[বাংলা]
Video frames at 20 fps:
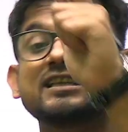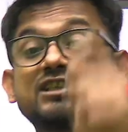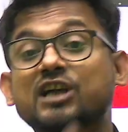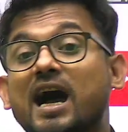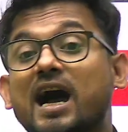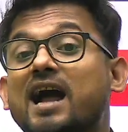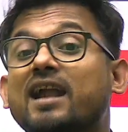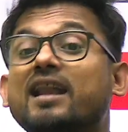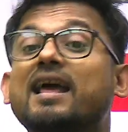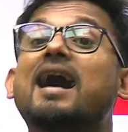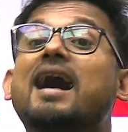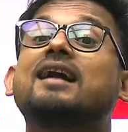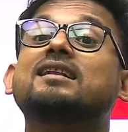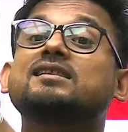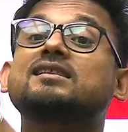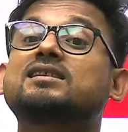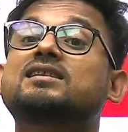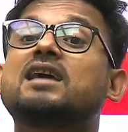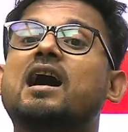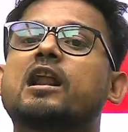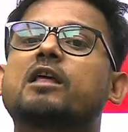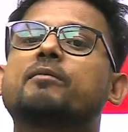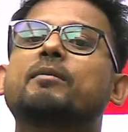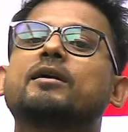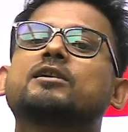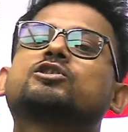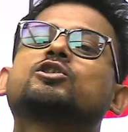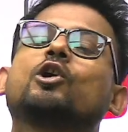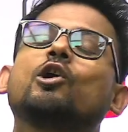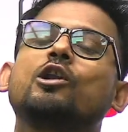যার আনসার
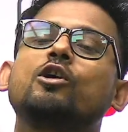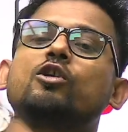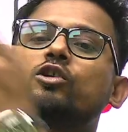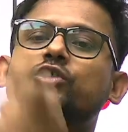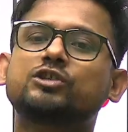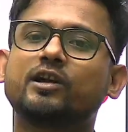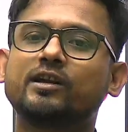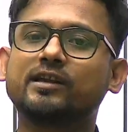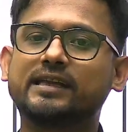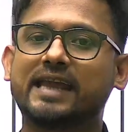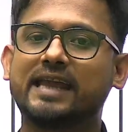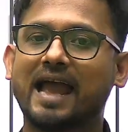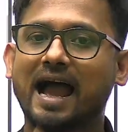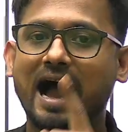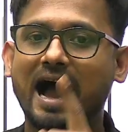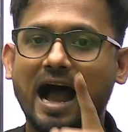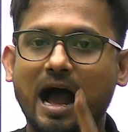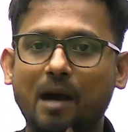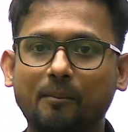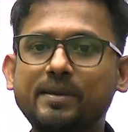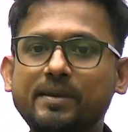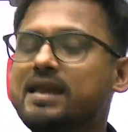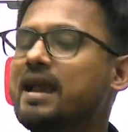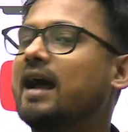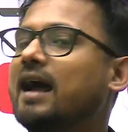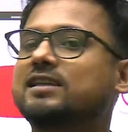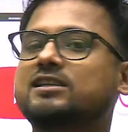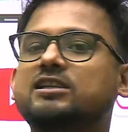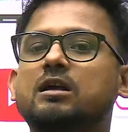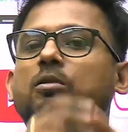বা সলিউশন নিয়ে আমি
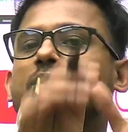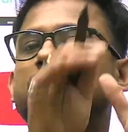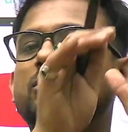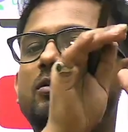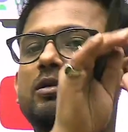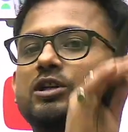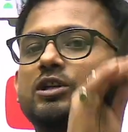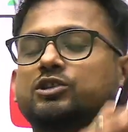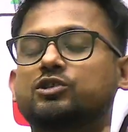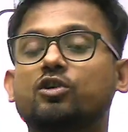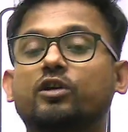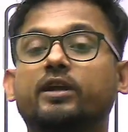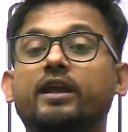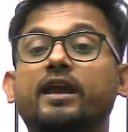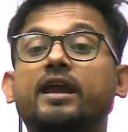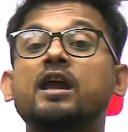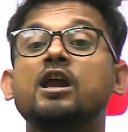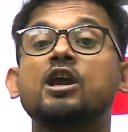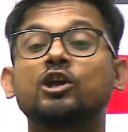হাজির হবো তোমাদের সঙ্গে